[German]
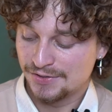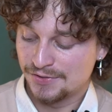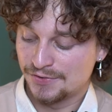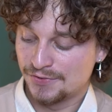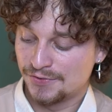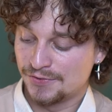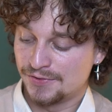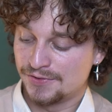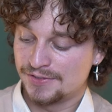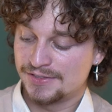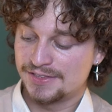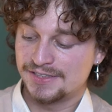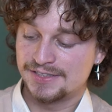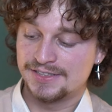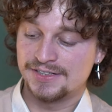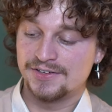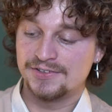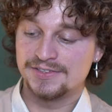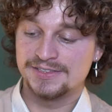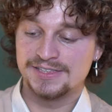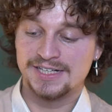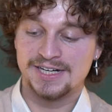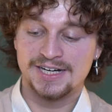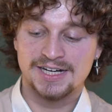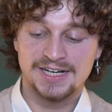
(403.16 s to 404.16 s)
und
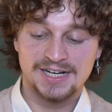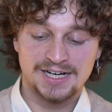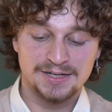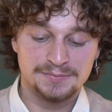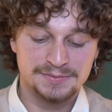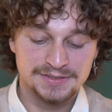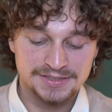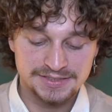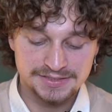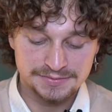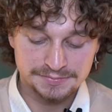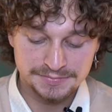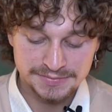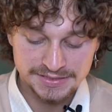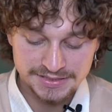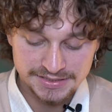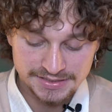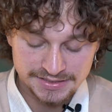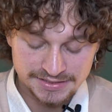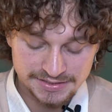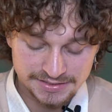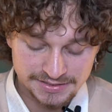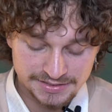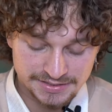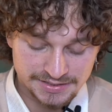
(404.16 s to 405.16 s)
auch da habe ich
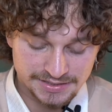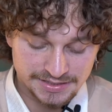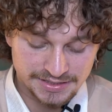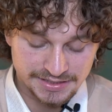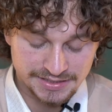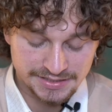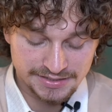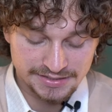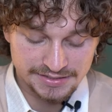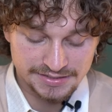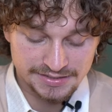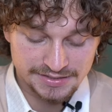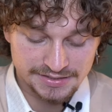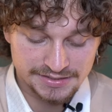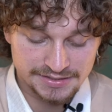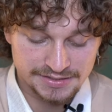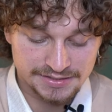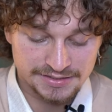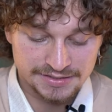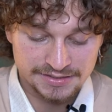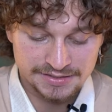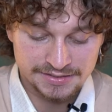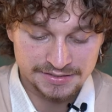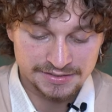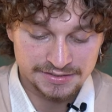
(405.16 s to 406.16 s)
mir in,
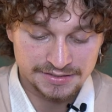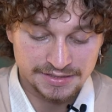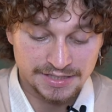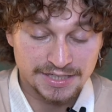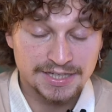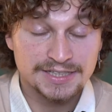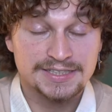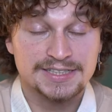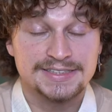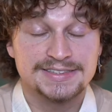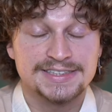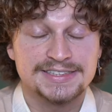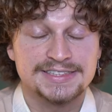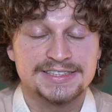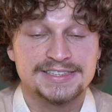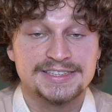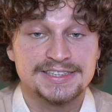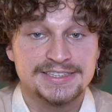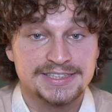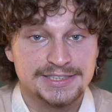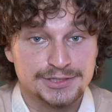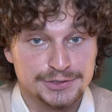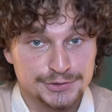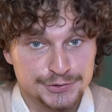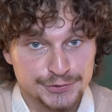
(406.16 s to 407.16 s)
ah tatsächlich
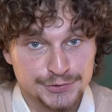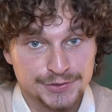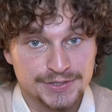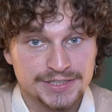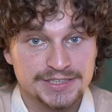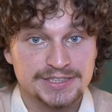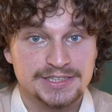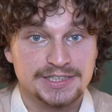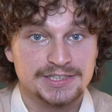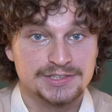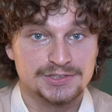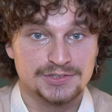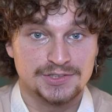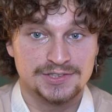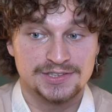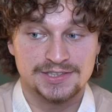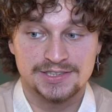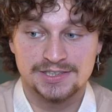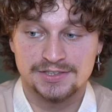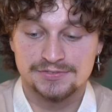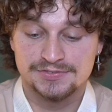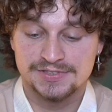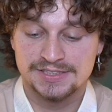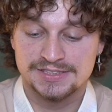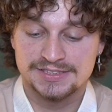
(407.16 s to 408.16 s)
nicht in Zürich, sondern
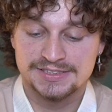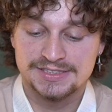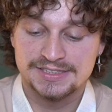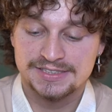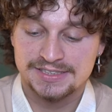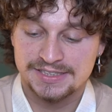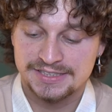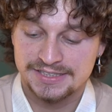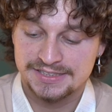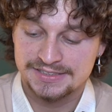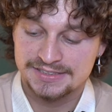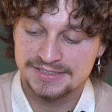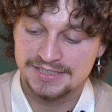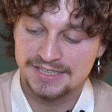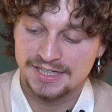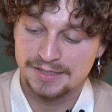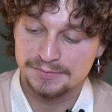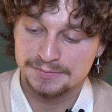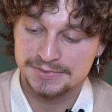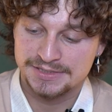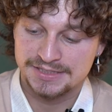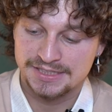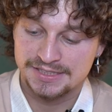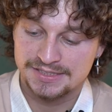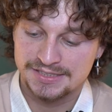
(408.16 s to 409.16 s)
auf der Sneakernest in
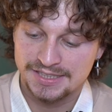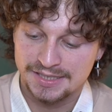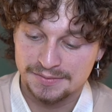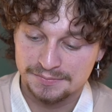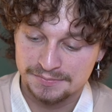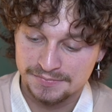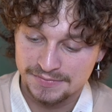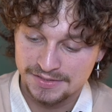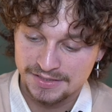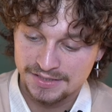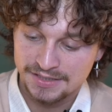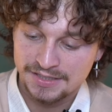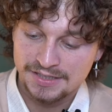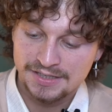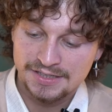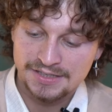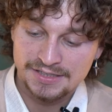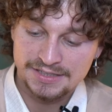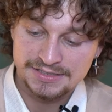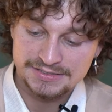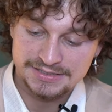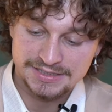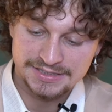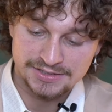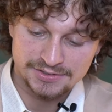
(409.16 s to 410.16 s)
Amsterdam,
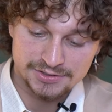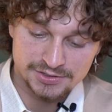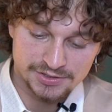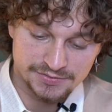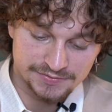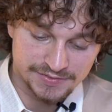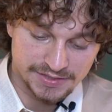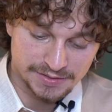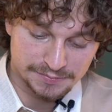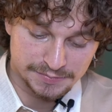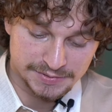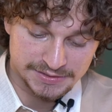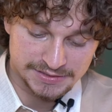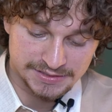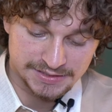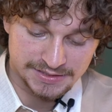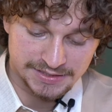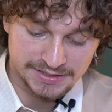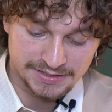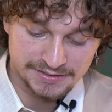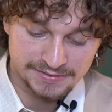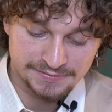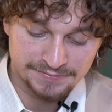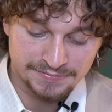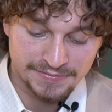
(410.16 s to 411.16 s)
ist jetzt auch schon wieder ein bisschen
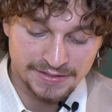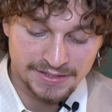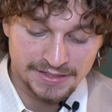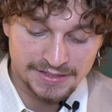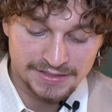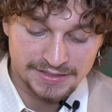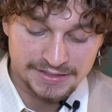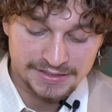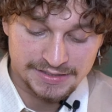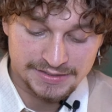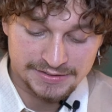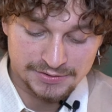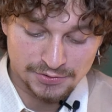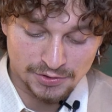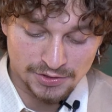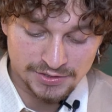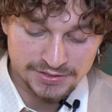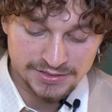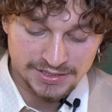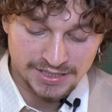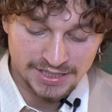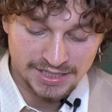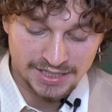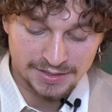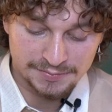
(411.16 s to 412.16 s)
her,
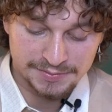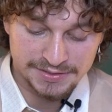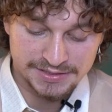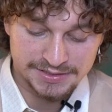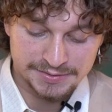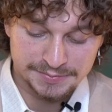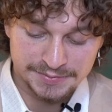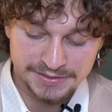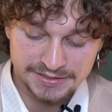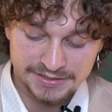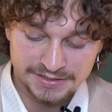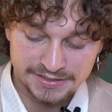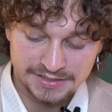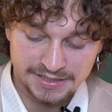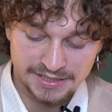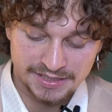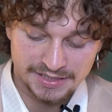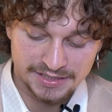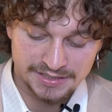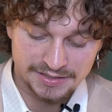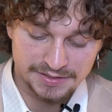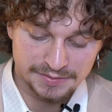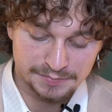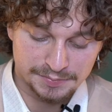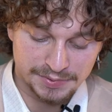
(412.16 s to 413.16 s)
dort habe ich mir
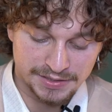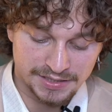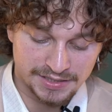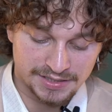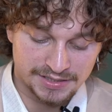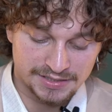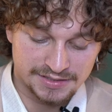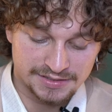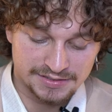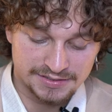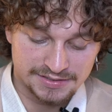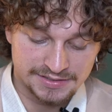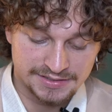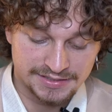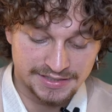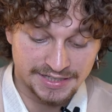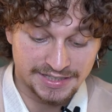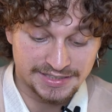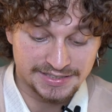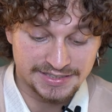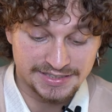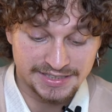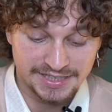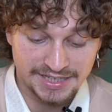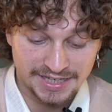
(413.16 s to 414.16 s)
ein paar äh,
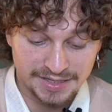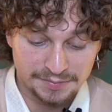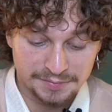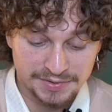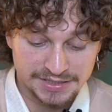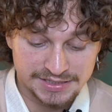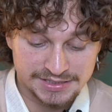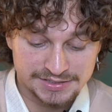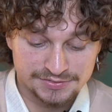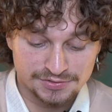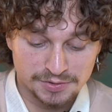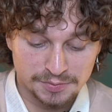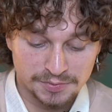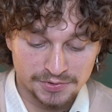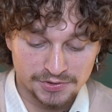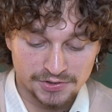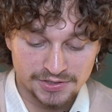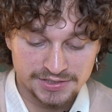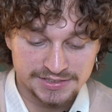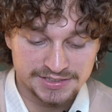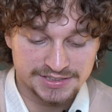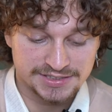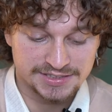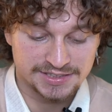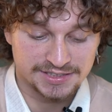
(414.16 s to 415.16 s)
Nike Air Max
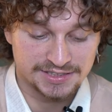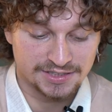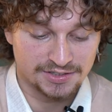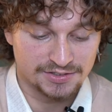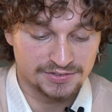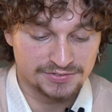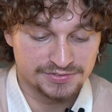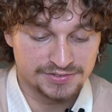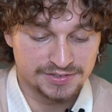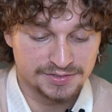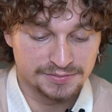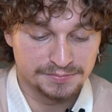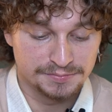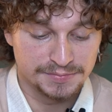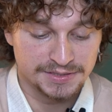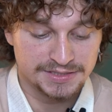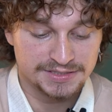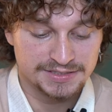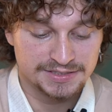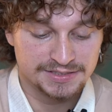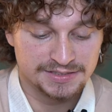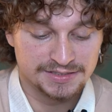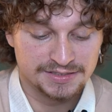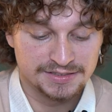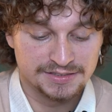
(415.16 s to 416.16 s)
95 gekauft
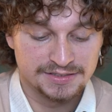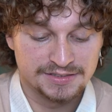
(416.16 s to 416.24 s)
mit